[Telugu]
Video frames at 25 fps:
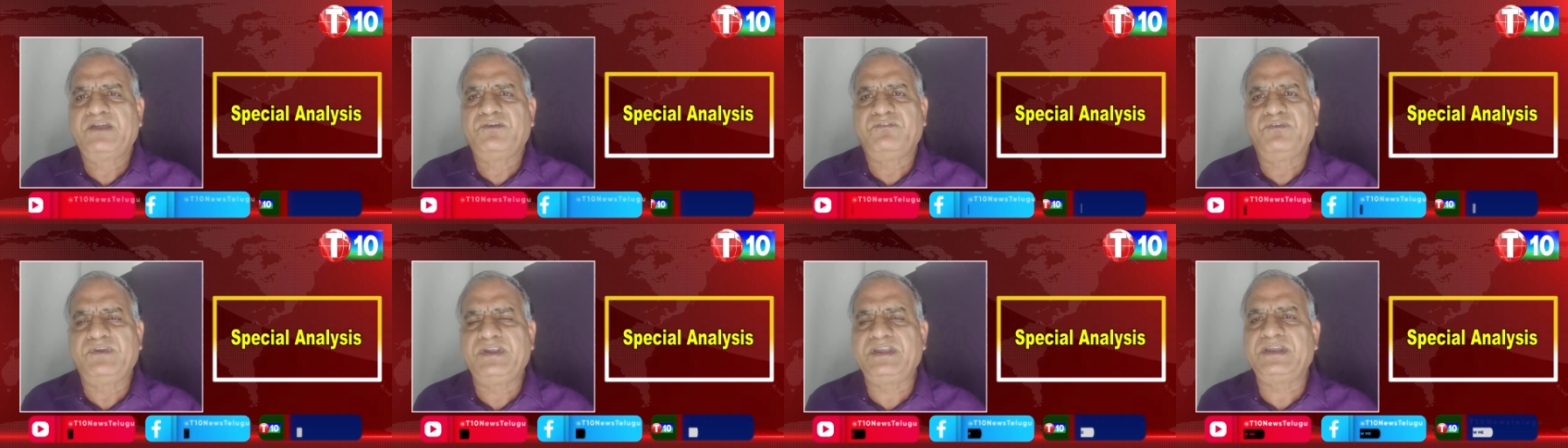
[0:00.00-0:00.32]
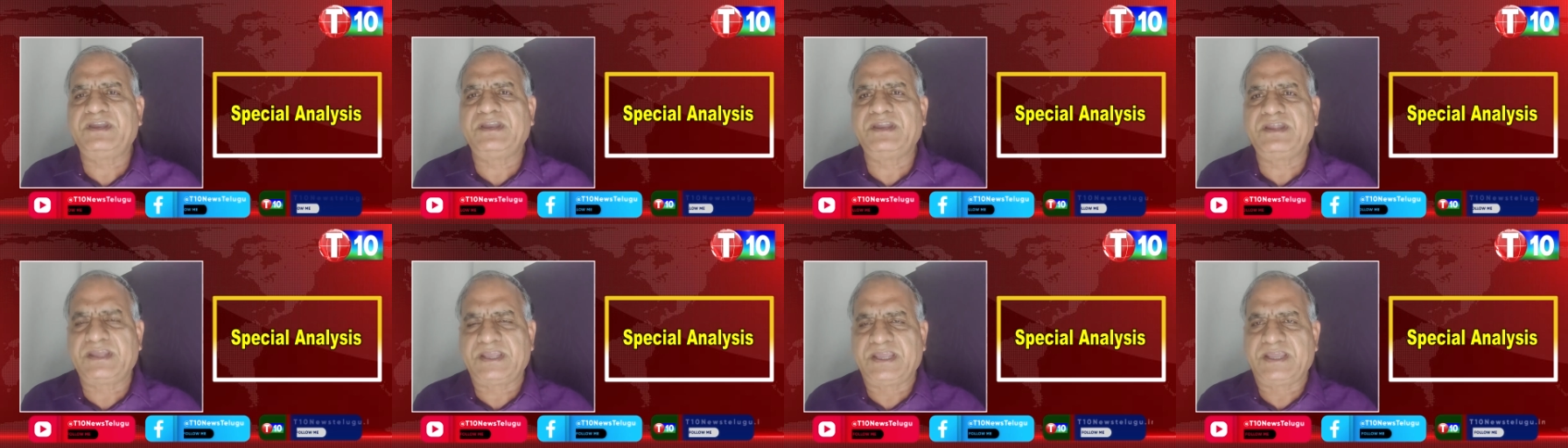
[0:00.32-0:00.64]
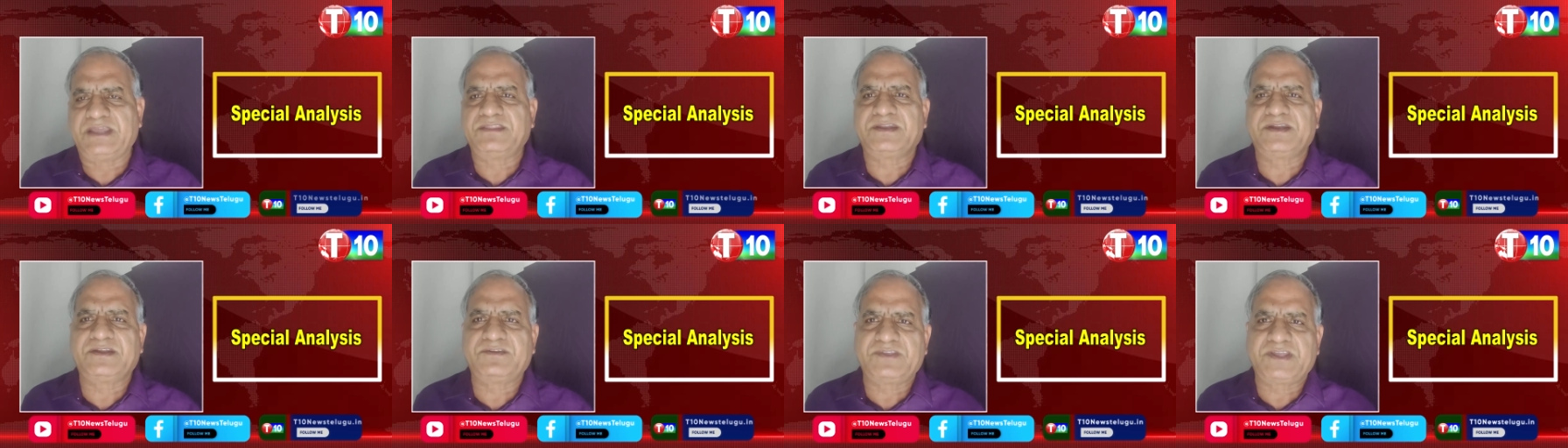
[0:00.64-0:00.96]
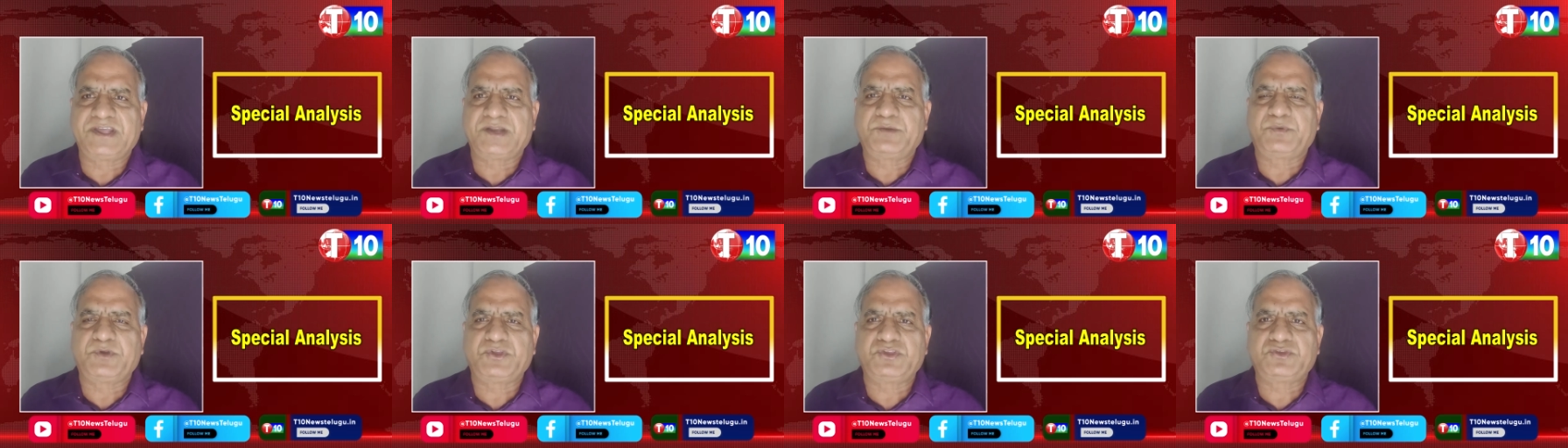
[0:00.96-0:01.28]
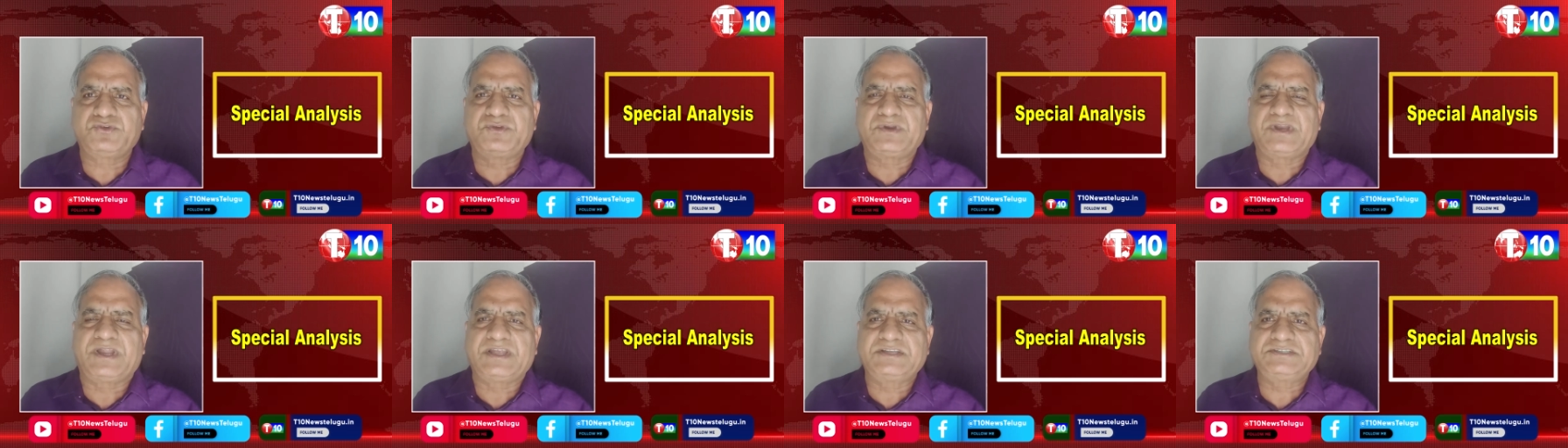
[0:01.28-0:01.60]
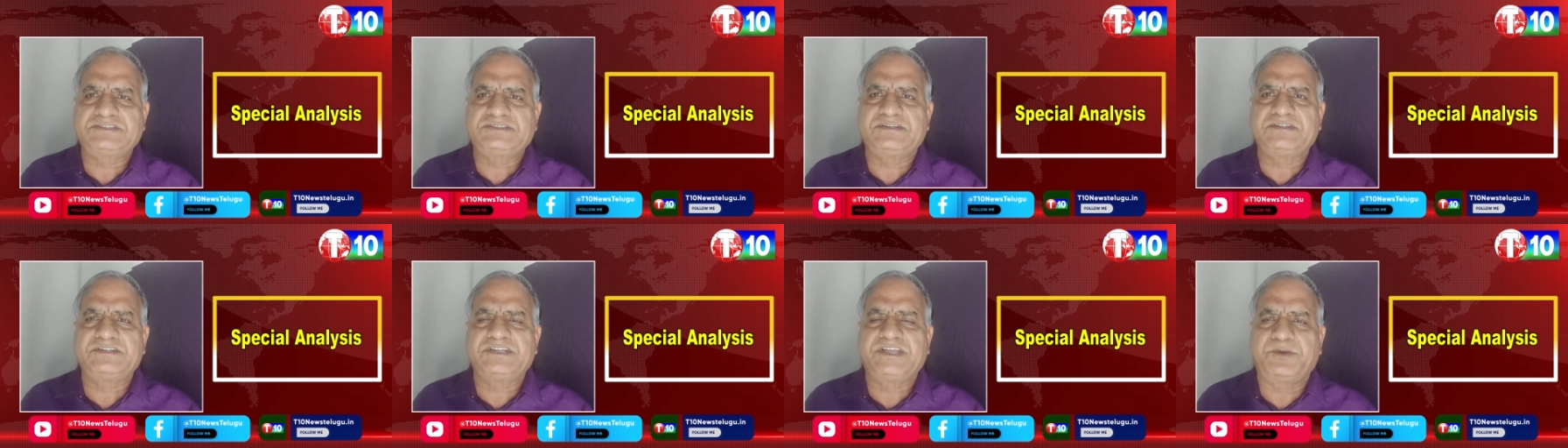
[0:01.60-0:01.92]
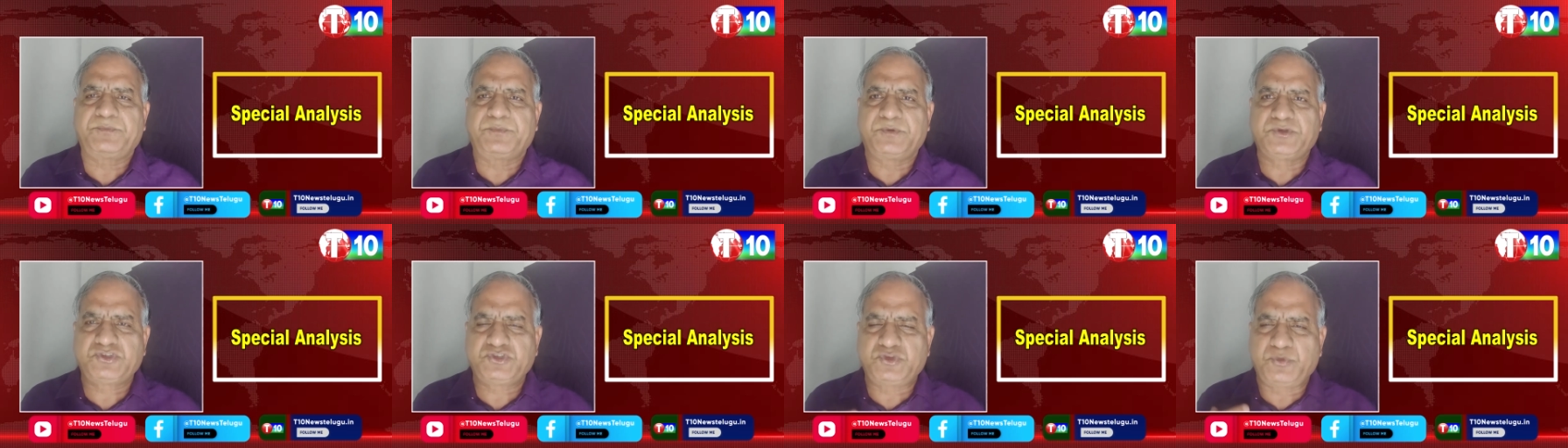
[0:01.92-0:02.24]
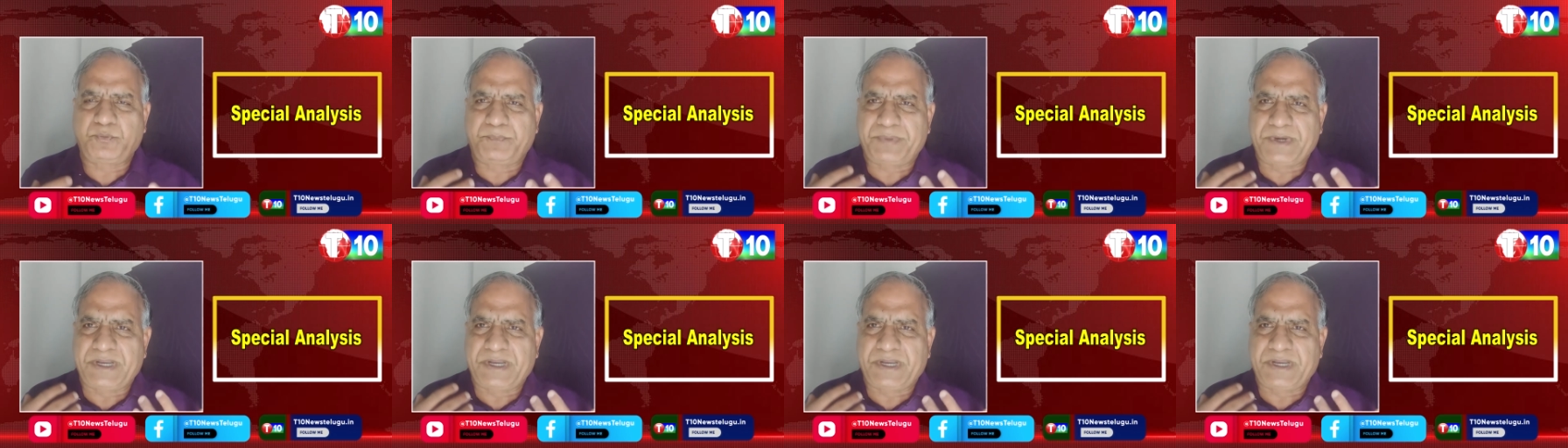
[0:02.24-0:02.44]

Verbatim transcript: వీటిని కేంద్రం జరపచ్చు రాష్ట్రం జరపచ్చు